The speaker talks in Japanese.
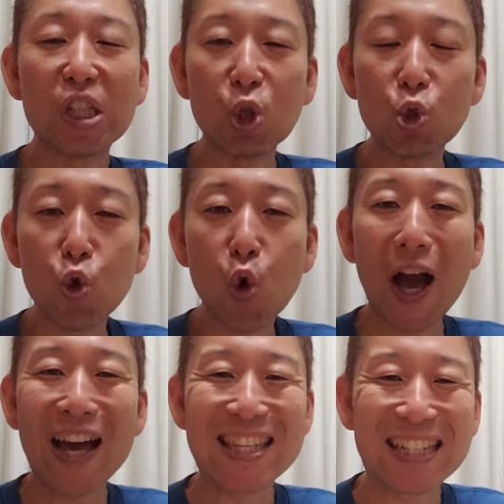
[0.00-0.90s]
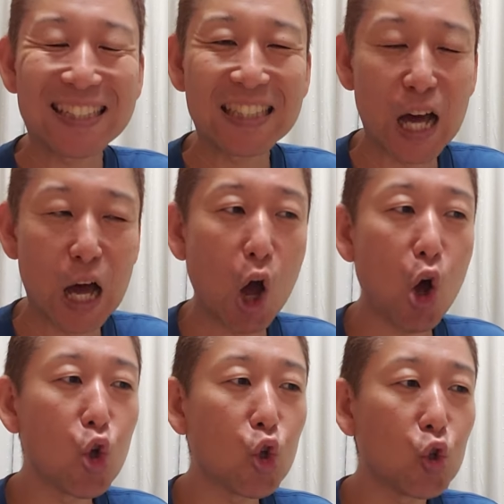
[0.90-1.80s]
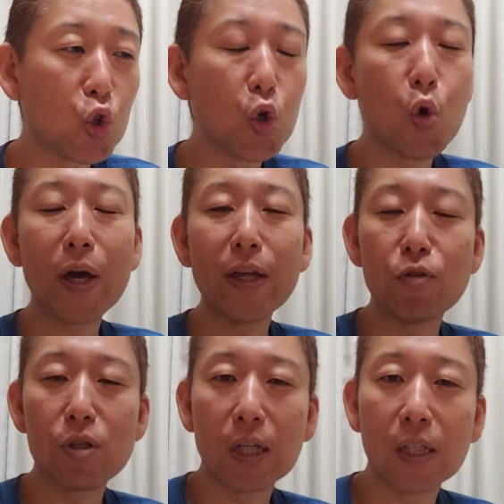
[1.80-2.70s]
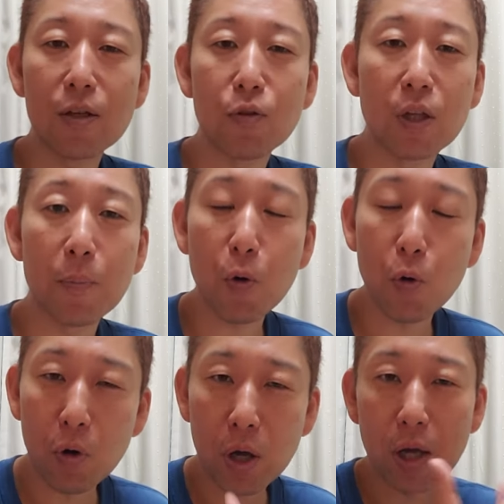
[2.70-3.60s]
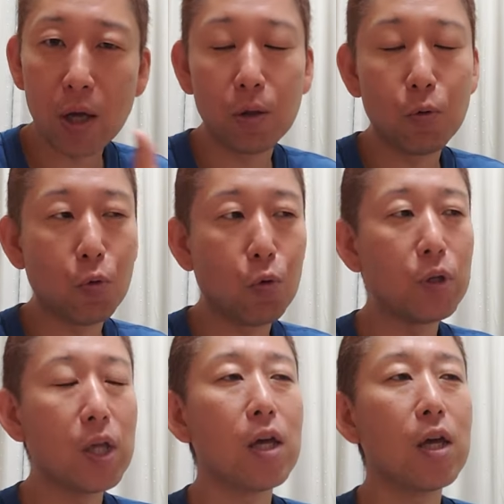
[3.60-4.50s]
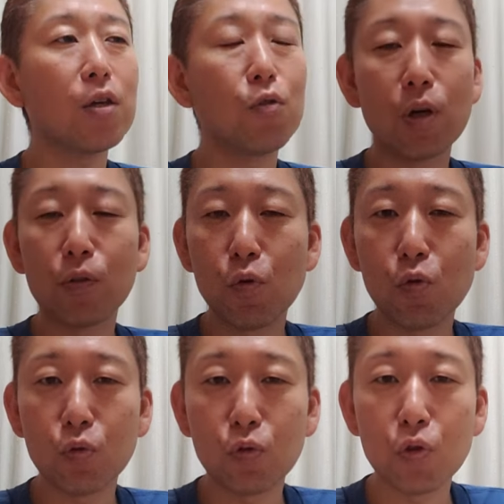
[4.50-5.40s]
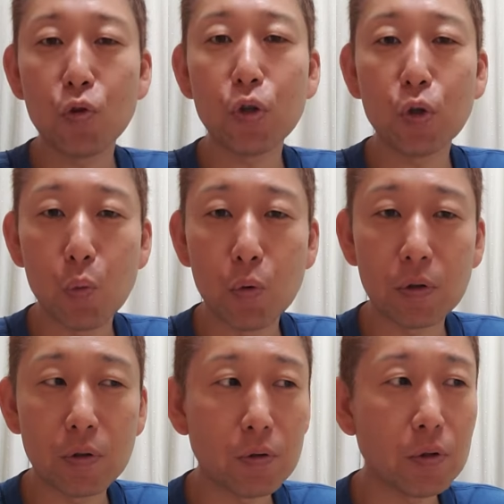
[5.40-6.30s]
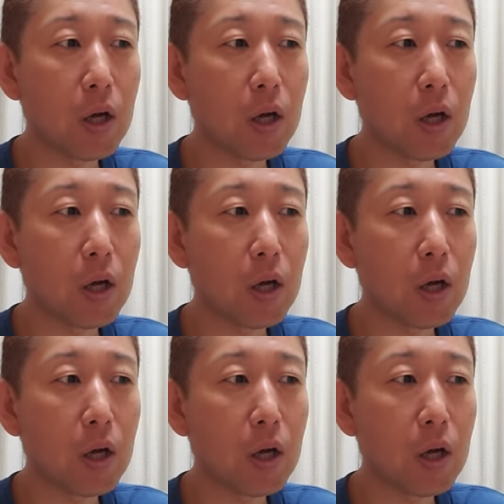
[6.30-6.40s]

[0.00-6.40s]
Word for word: の動かし方の表現の仕方によって、声のこうね、影響がすごく強いと思うんですよ。